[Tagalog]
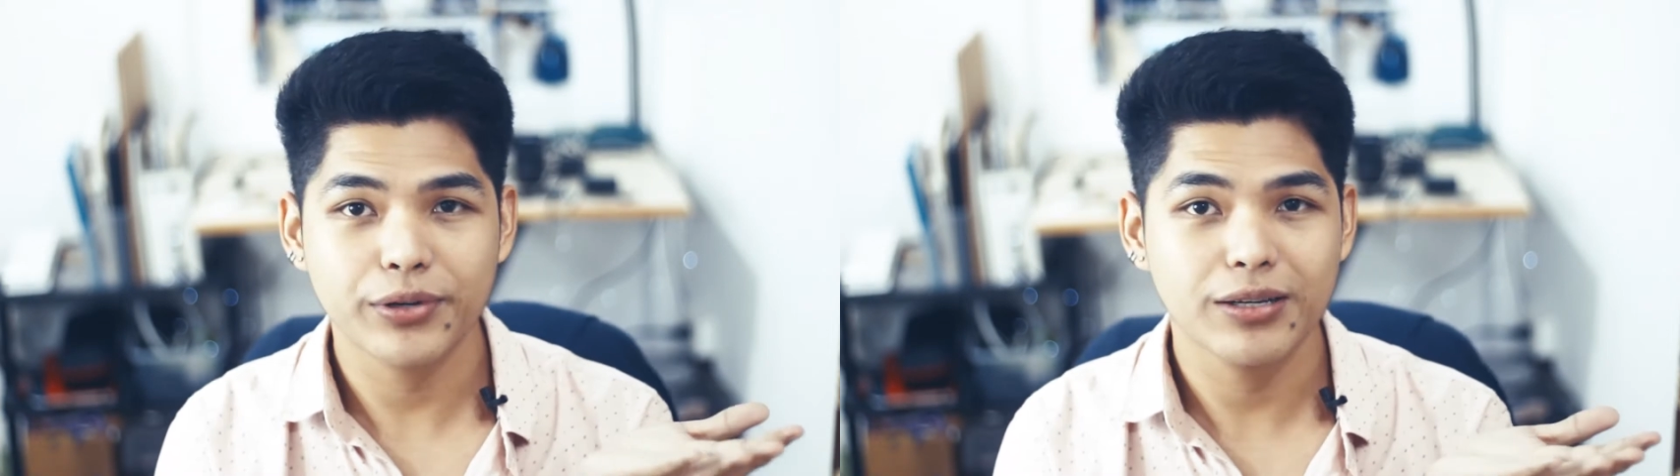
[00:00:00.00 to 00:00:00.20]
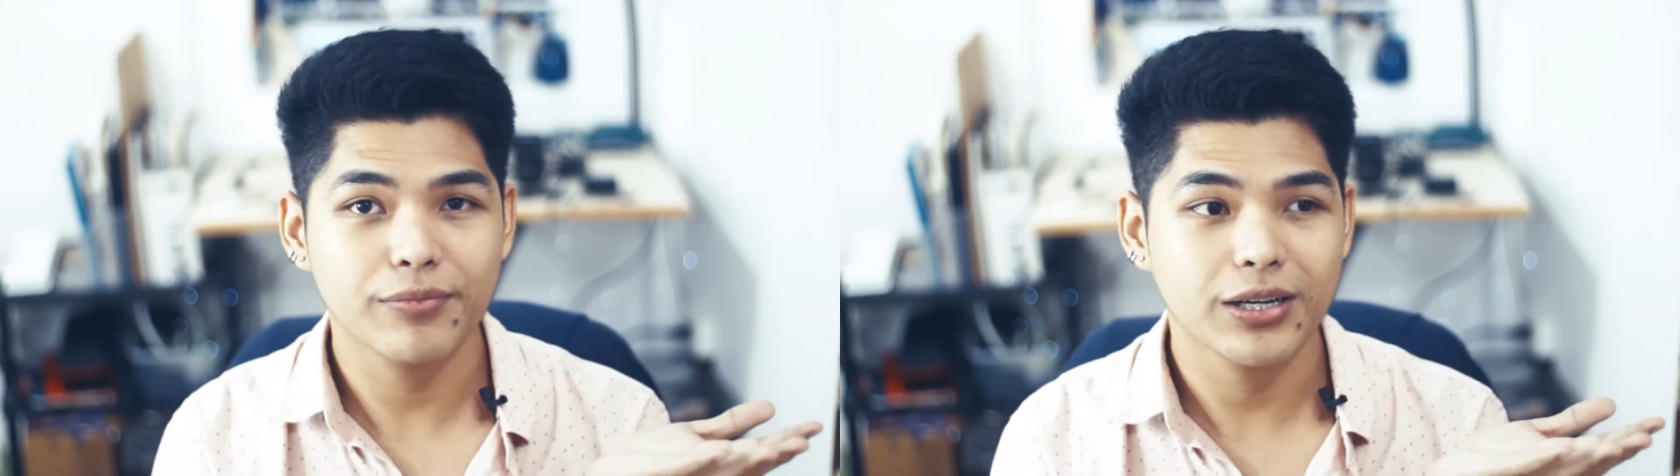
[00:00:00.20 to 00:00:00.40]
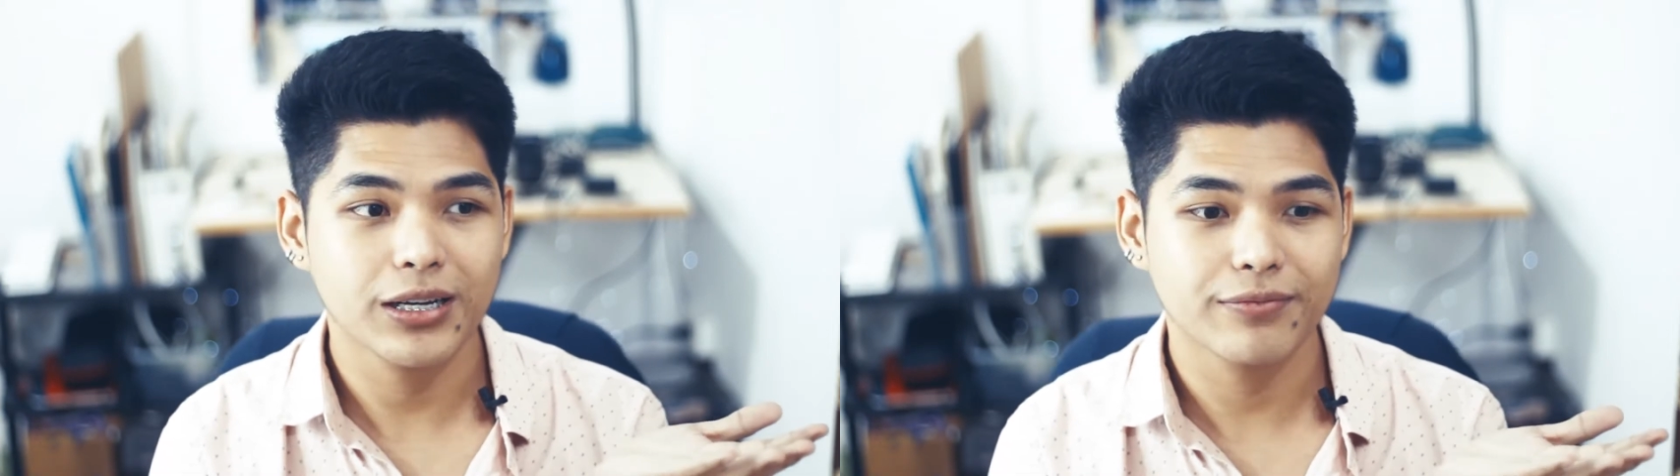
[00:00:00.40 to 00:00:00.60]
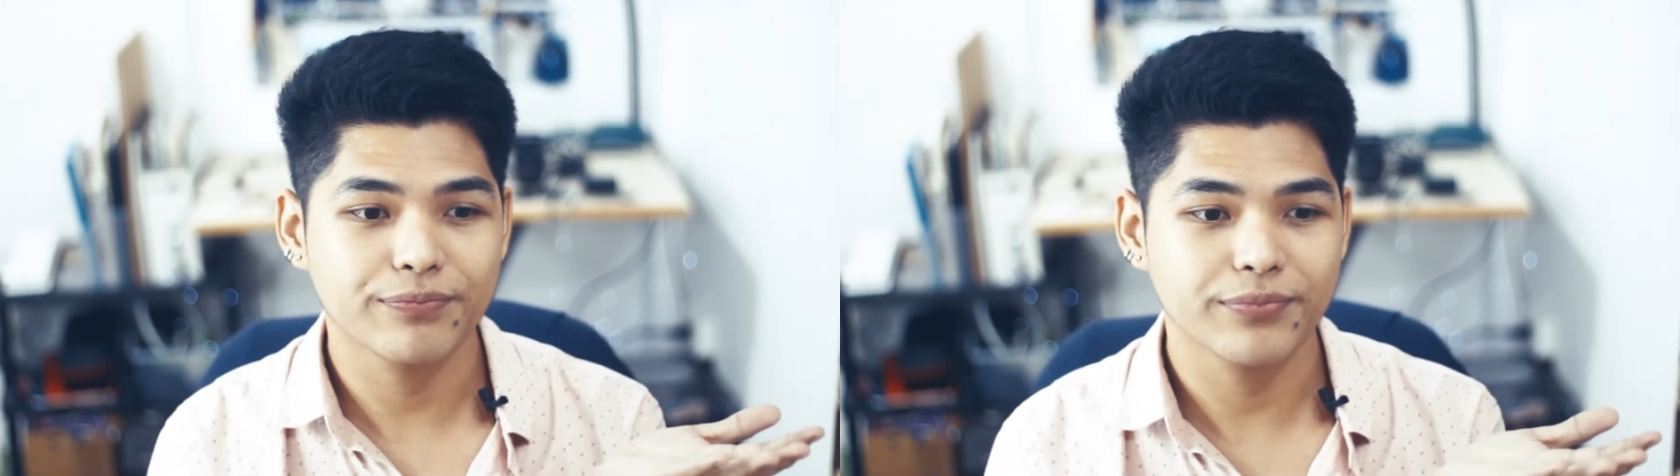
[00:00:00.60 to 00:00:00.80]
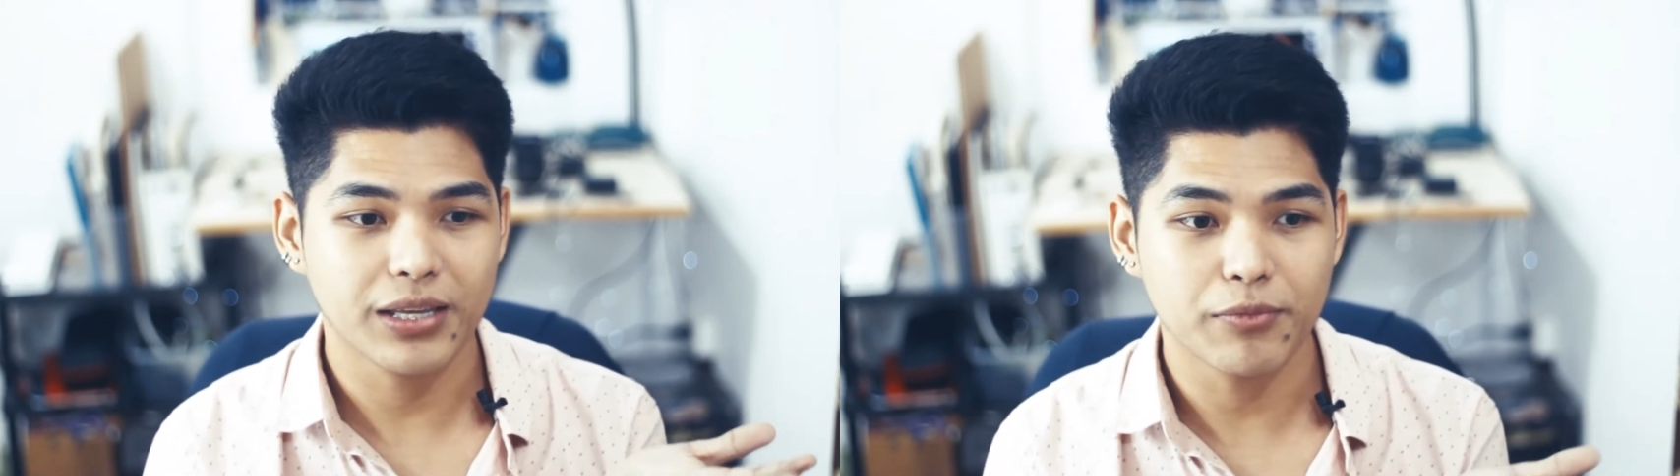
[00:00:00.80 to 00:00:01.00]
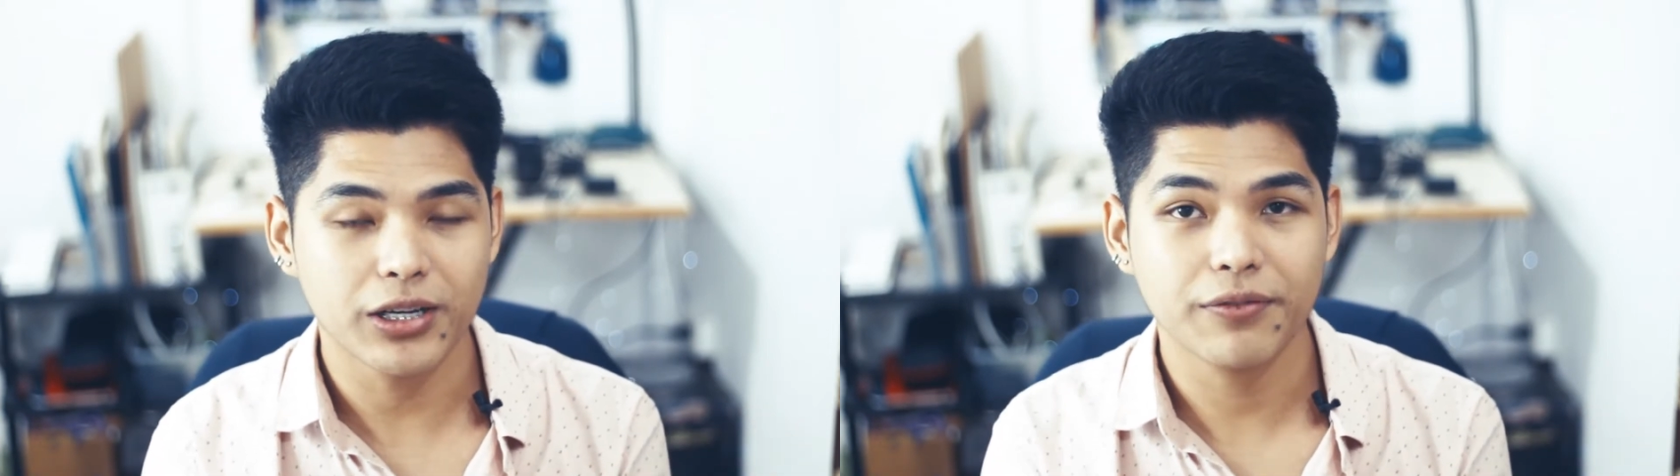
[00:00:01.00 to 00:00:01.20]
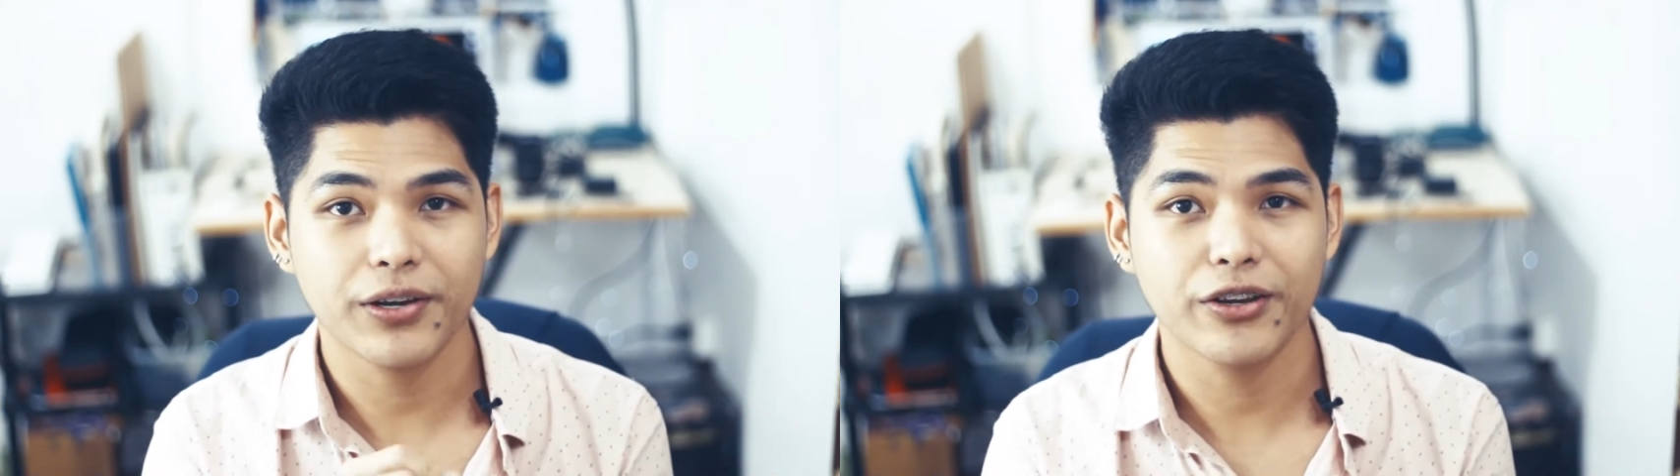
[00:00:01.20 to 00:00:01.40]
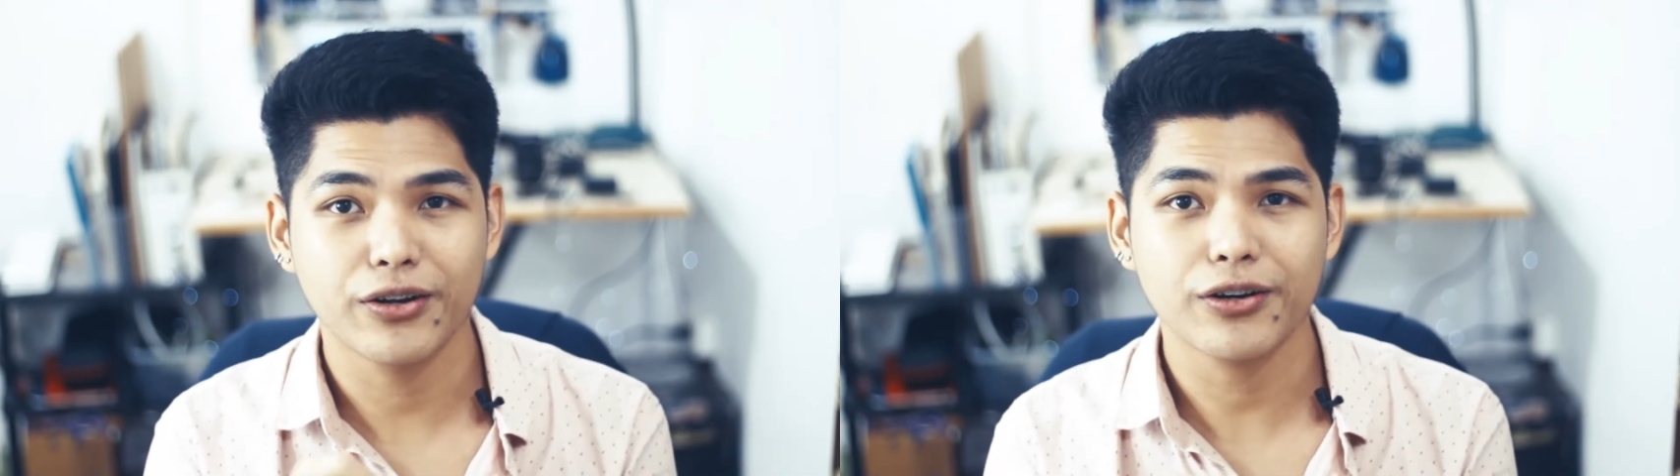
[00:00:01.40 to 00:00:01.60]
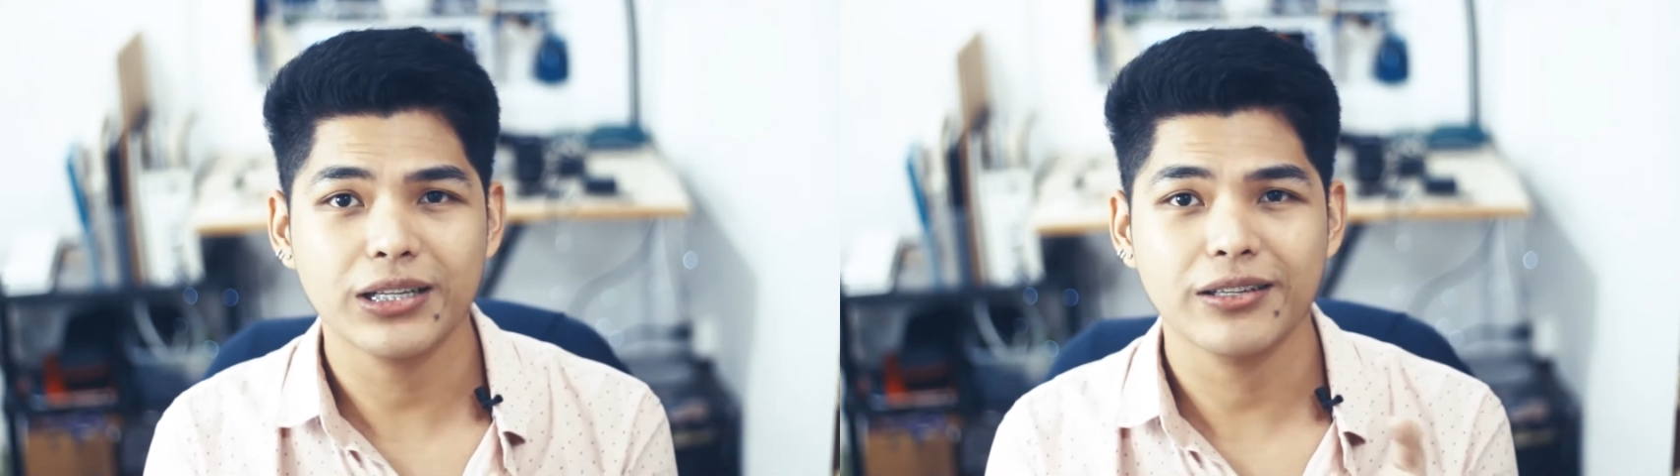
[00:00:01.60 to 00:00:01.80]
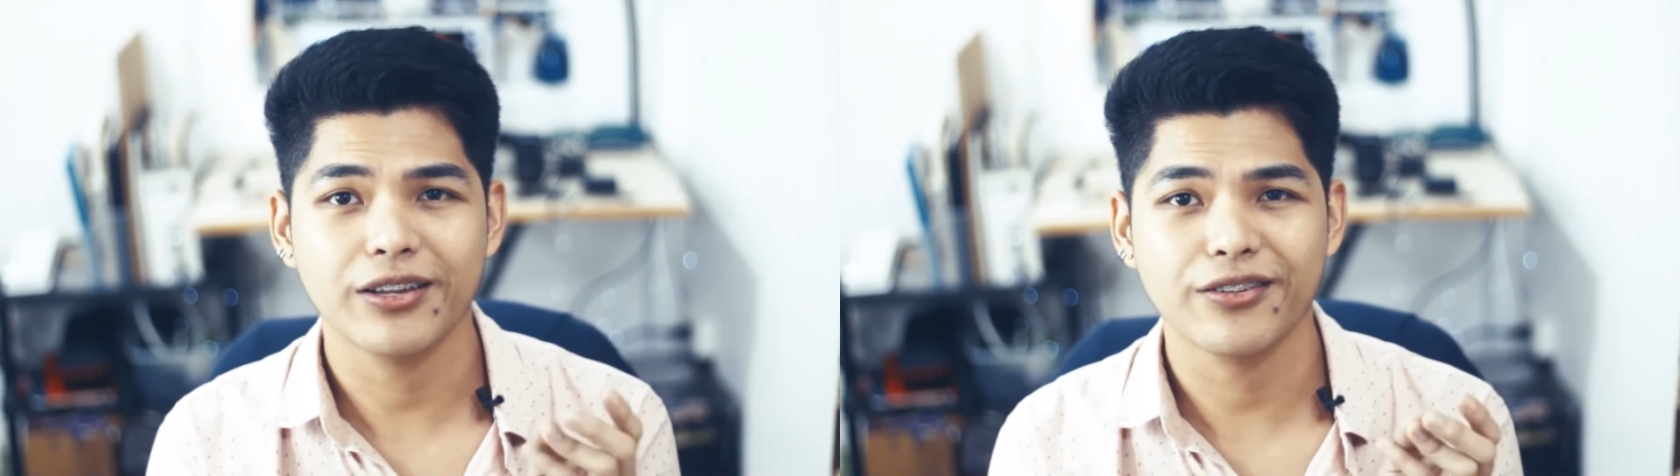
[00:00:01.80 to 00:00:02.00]
pwede mo nang i-modify yun ng
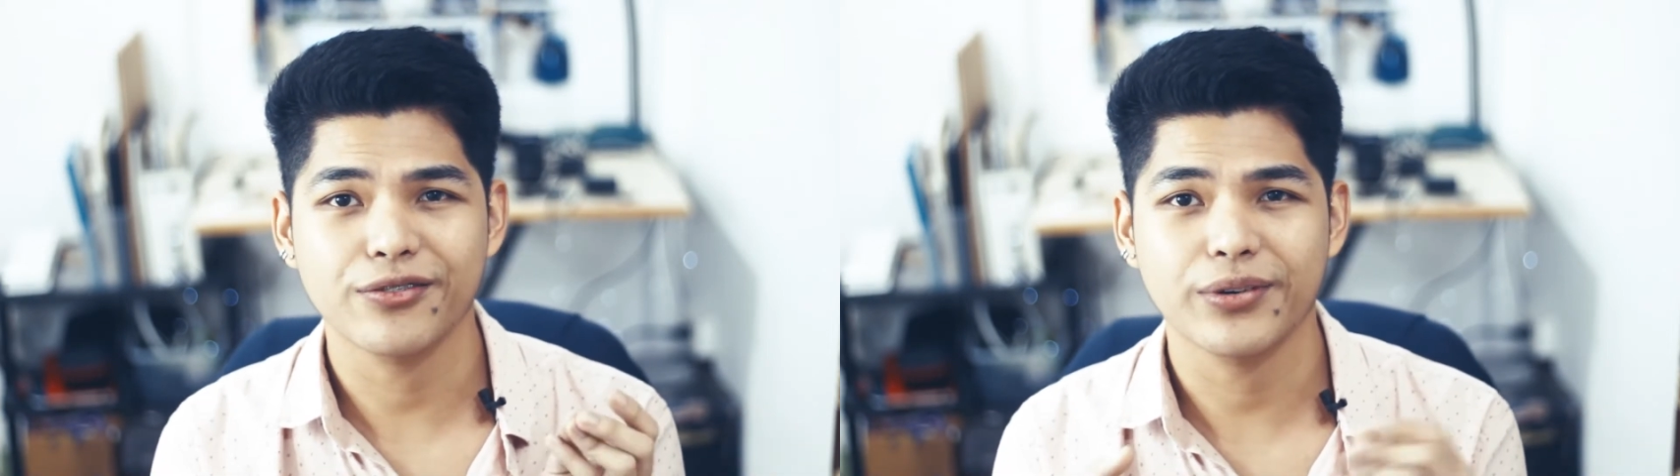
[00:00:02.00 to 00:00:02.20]
contest,